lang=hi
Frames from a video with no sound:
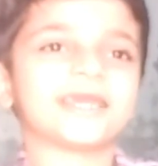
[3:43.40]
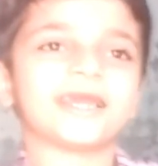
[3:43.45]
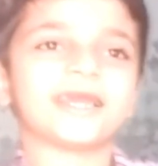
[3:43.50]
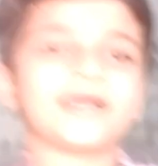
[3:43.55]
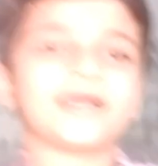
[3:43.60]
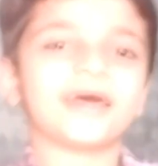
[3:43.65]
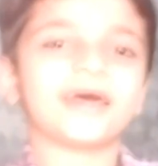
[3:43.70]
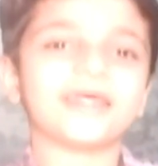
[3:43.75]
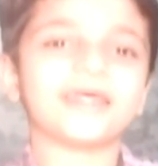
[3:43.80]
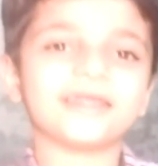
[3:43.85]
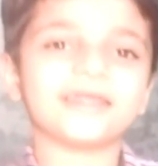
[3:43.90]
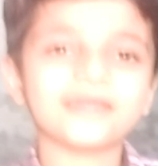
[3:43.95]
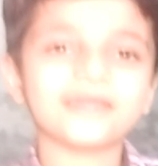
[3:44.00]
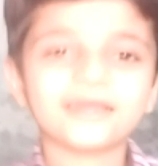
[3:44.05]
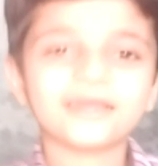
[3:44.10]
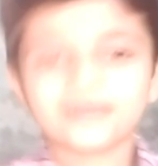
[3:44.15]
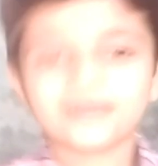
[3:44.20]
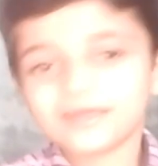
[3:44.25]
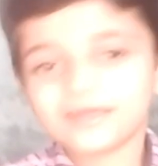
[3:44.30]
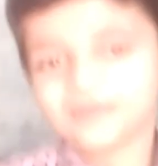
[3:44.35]
के घर
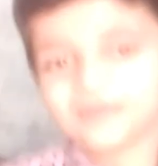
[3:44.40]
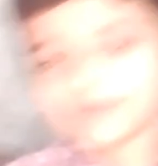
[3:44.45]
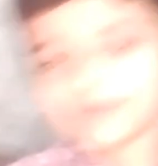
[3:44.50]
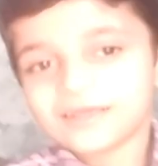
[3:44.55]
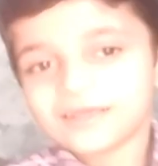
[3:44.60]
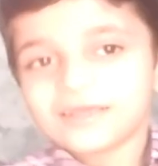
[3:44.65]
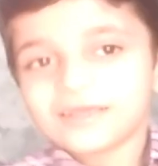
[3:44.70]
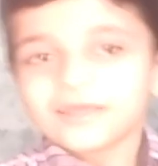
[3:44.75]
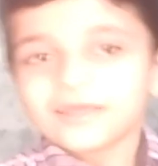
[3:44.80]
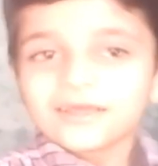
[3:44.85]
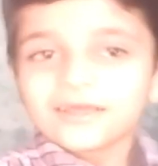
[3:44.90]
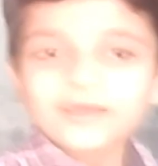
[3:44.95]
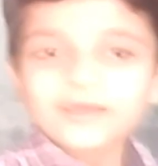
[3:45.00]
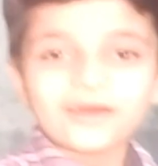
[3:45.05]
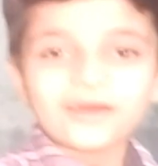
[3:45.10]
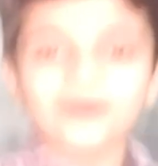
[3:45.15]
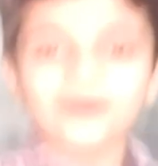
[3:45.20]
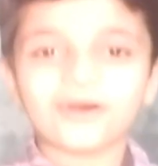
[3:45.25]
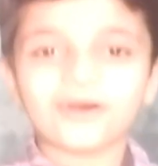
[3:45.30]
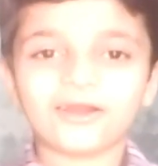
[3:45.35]

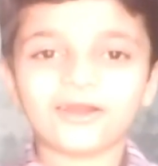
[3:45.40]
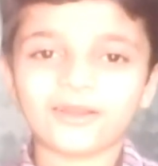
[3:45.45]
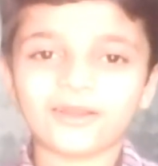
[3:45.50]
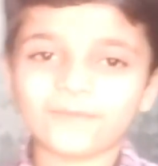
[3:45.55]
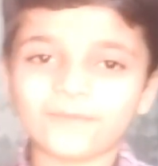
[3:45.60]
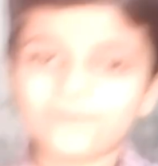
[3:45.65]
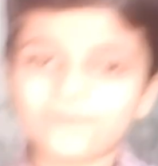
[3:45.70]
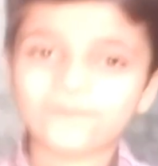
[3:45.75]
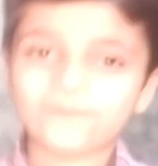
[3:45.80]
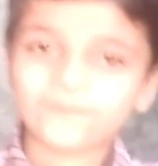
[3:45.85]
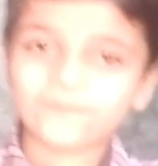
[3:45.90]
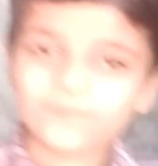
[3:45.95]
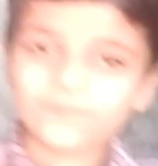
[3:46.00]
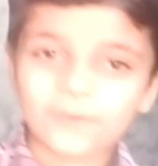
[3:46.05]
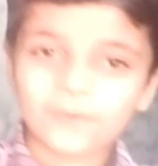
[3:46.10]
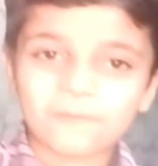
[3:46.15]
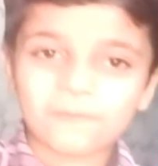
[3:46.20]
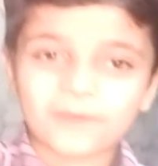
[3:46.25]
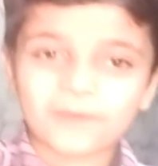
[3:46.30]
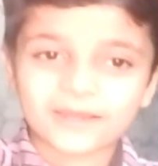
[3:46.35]
और
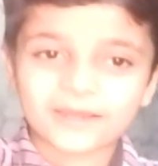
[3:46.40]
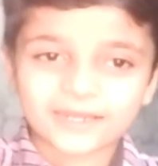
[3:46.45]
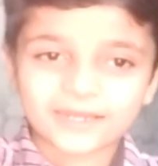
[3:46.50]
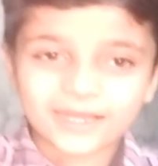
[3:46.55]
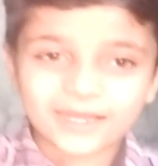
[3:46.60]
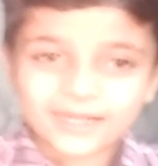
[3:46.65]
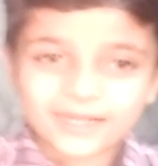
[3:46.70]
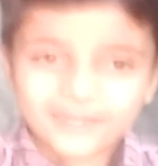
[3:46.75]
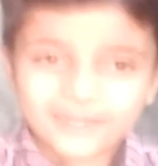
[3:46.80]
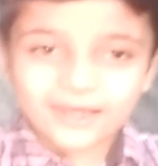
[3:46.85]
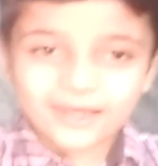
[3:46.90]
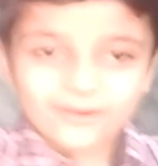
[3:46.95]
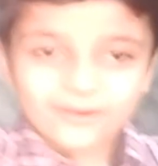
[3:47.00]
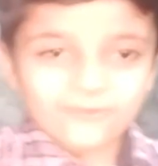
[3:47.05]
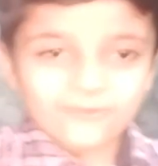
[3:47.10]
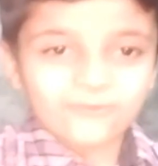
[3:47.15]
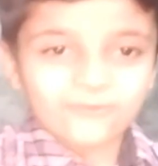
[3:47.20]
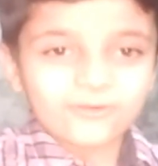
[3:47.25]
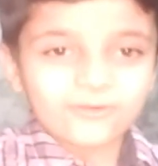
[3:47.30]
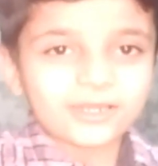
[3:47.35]
पापा ने अड्डा
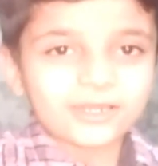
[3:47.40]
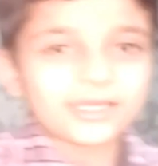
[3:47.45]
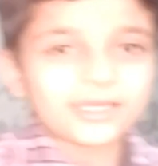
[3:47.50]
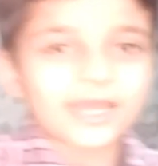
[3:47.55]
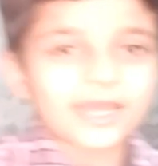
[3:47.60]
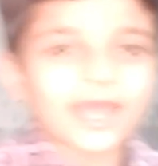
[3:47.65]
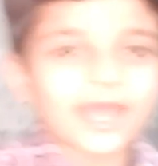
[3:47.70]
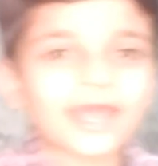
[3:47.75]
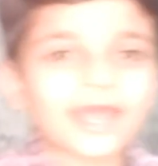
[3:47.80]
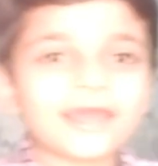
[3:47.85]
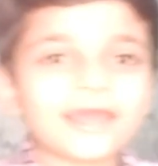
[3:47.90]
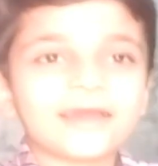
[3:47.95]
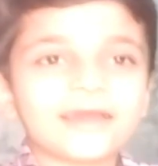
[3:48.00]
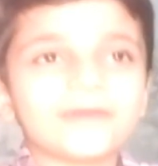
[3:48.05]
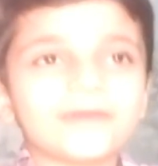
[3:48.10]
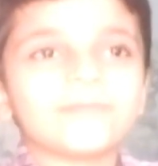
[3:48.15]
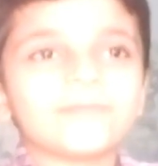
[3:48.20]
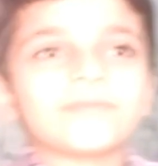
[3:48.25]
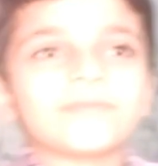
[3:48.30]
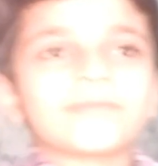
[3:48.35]
खोल लिया है
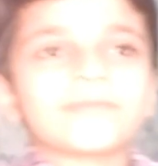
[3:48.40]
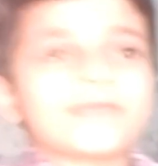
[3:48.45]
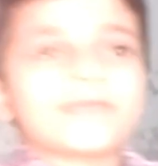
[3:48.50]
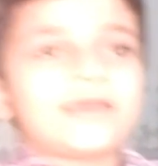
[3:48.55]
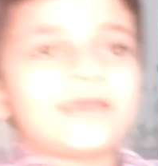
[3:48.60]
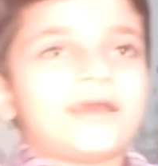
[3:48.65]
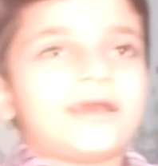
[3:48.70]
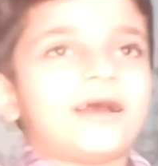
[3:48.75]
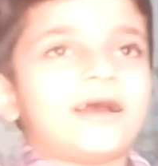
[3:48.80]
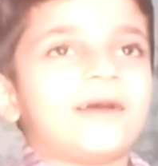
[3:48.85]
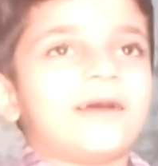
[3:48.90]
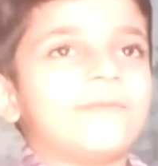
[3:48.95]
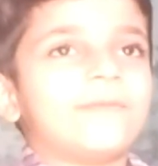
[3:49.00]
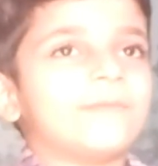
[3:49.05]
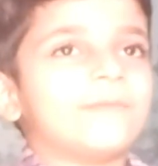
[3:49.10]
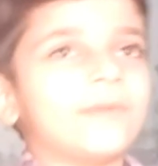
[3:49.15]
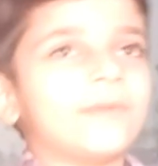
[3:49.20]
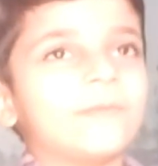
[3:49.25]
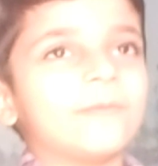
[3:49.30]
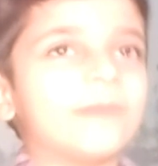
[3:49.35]
अब
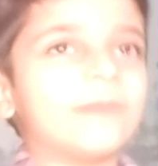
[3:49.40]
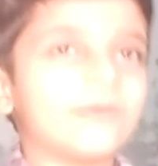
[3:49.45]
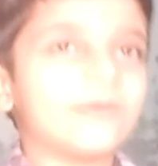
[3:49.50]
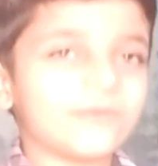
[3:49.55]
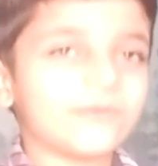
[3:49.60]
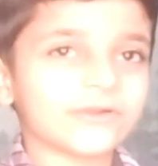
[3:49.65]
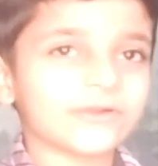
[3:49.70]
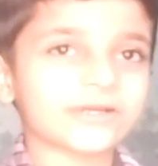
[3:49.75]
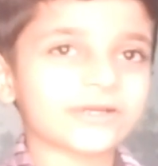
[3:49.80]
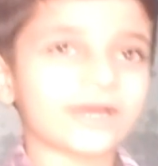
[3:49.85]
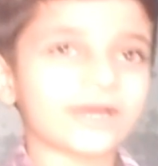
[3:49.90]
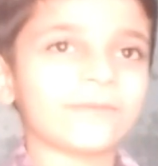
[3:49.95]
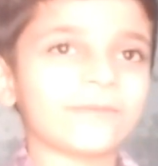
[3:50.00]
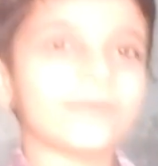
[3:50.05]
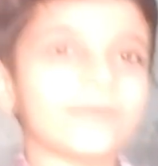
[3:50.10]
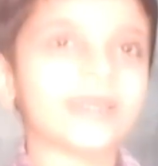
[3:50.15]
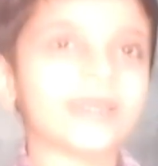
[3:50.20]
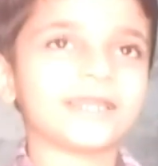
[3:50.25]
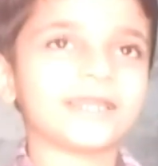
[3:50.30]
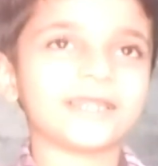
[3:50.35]
मम्मा बुरखा
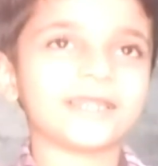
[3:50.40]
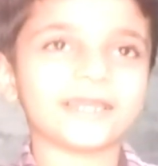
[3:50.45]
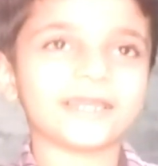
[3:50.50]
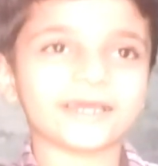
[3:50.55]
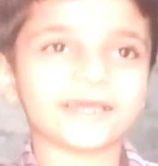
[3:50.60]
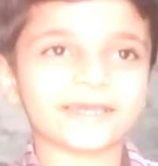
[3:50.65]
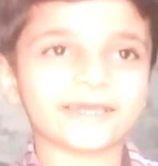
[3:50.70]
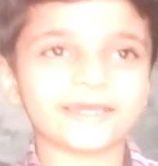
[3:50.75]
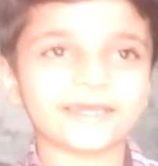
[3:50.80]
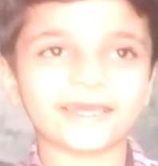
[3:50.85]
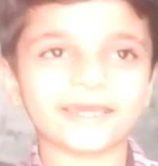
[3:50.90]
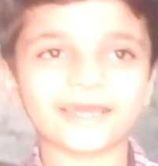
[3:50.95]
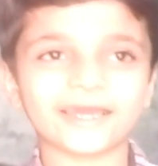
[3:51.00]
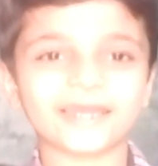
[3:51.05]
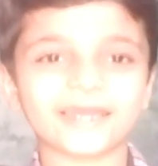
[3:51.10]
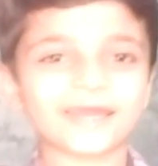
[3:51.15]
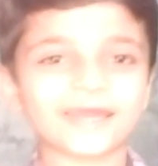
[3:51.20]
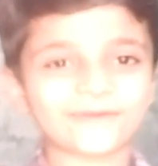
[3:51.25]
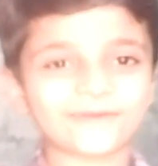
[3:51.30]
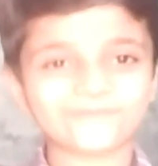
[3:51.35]
पहनने लगी है
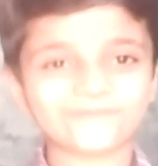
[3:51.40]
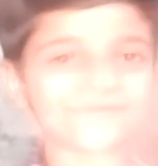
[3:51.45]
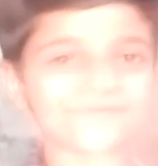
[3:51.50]
अल्लाह